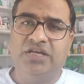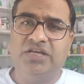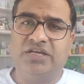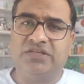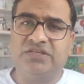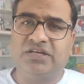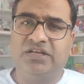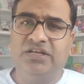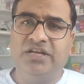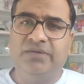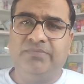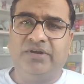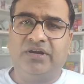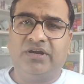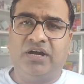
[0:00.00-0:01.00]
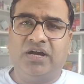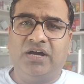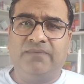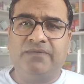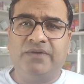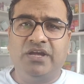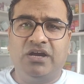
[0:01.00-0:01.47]
या चलने पर
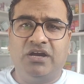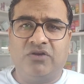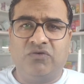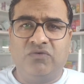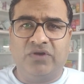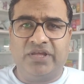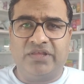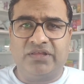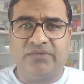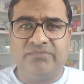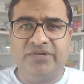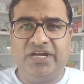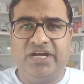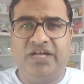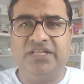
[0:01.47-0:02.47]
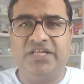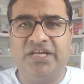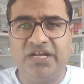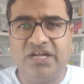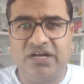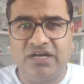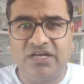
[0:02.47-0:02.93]
आपके आंखों के सामने
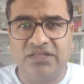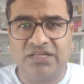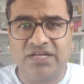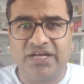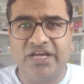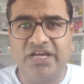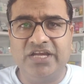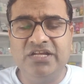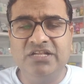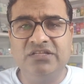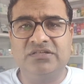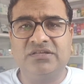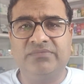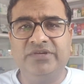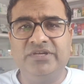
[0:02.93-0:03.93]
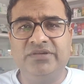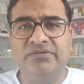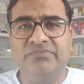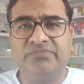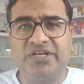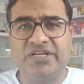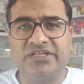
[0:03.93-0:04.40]
अंधेरा आता है इन सभी
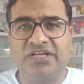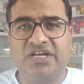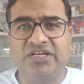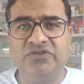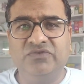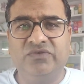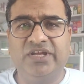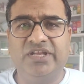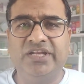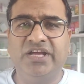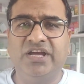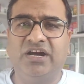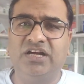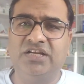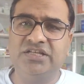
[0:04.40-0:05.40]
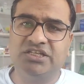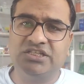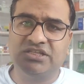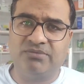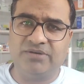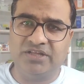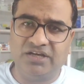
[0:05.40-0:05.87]
परेशानियों के लिए आज एक
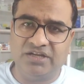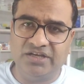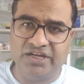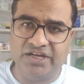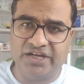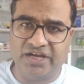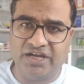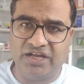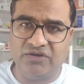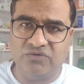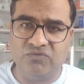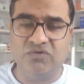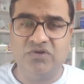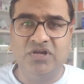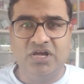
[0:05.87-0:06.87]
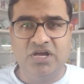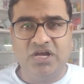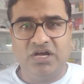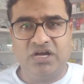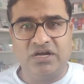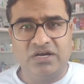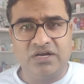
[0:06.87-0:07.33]
समाधान लेके आया हूँ
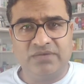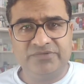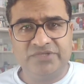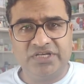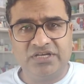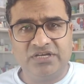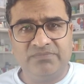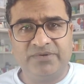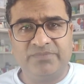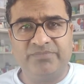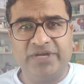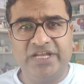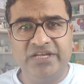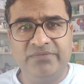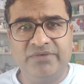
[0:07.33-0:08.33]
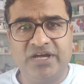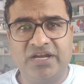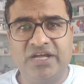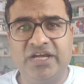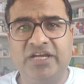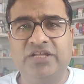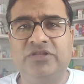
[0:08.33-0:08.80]
अगर आप चैनल पर पहली बार
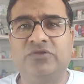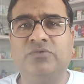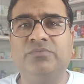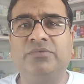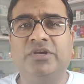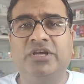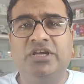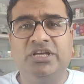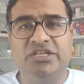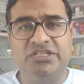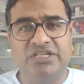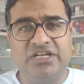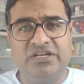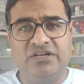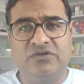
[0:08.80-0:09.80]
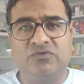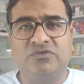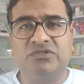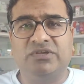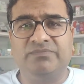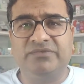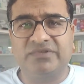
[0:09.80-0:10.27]
आए हैं तो चैनल को
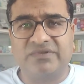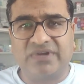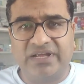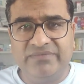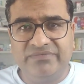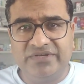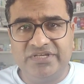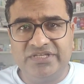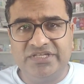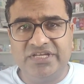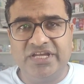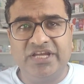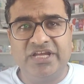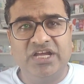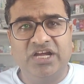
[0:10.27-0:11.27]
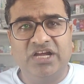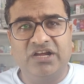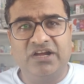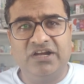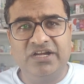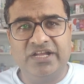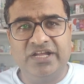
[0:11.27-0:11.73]
सब्सक्राइब कीजिए
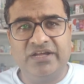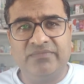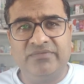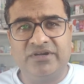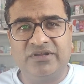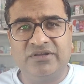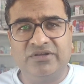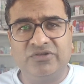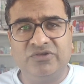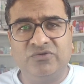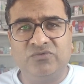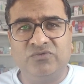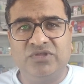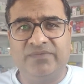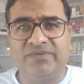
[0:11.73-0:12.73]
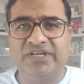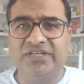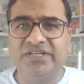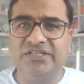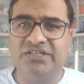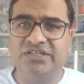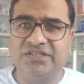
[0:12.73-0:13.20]
घंटे के बटन का ज़रूर
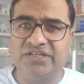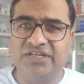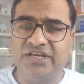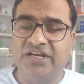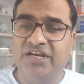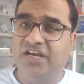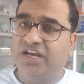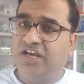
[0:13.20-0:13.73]
दबाइए जिससे